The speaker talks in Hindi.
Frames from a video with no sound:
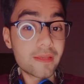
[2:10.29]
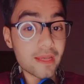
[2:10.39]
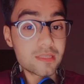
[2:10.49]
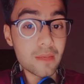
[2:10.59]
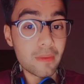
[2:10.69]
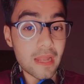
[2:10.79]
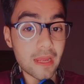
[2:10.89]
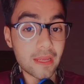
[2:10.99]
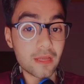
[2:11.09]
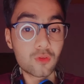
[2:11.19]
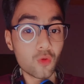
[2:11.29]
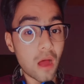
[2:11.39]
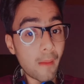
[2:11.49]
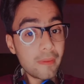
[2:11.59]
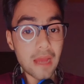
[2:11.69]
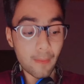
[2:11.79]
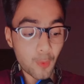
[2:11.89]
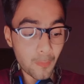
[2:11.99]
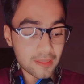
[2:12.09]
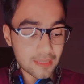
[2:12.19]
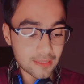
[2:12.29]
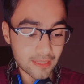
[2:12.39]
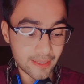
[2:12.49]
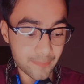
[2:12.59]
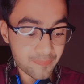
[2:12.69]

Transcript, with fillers: कैसे बनाएंगे तो अभी आपको बताते हैं